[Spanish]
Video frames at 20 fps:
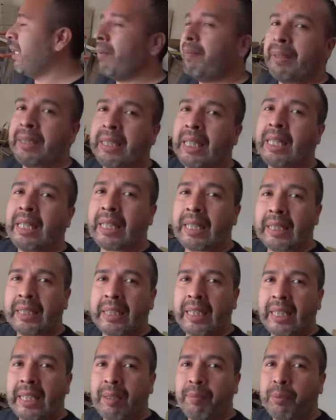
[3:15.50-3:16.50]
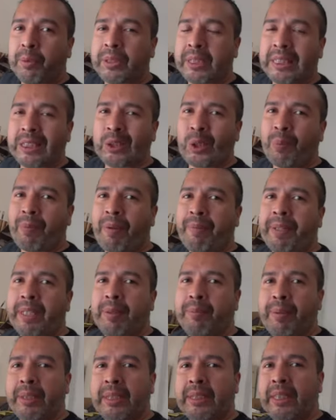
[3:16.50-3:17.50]
la vitrina que teníamos que estorbaba
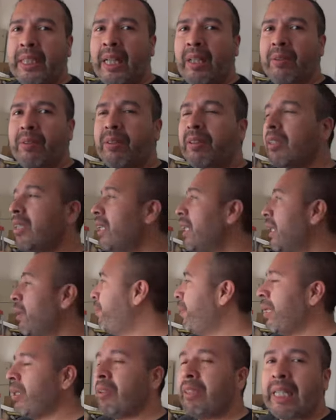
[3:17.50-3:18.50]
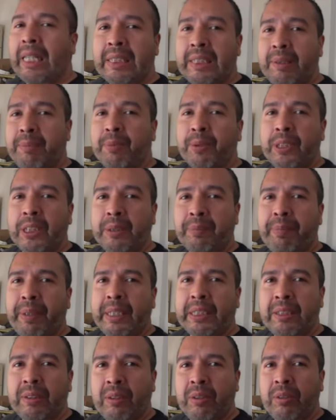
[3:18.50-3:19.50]
demasiado, pero ya hicimos
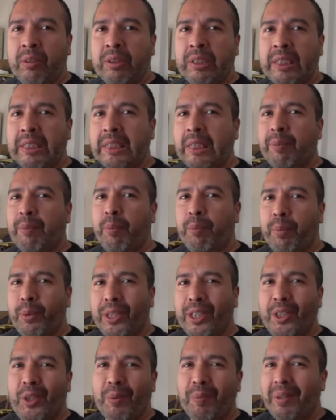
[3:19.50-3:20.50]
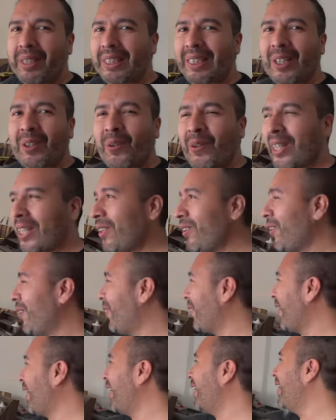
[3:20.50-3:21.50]
espacio, entonces se ve un poquito más recogido el
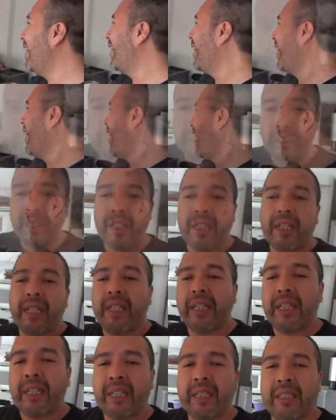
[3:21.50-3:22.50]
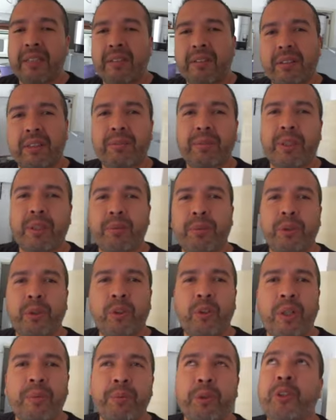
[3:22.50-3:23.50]
local. Entonces, bueno, pues
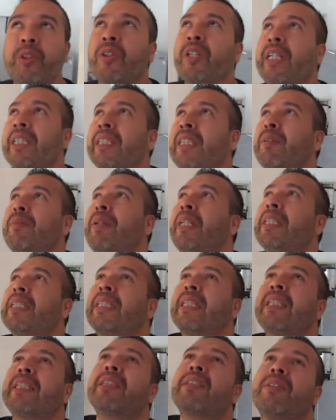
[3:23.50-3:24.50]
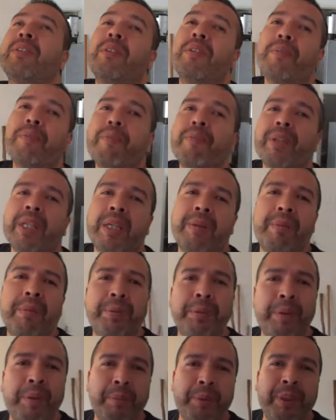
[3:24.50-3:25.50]
hoy no hay mucho que hacer más que esto y
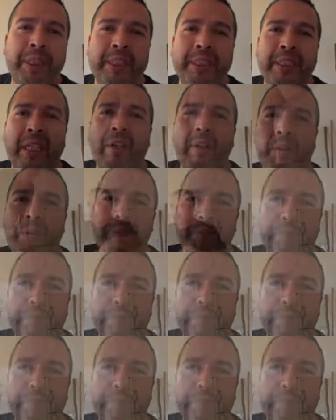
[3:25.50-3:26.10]
pues vamos a hacerlo.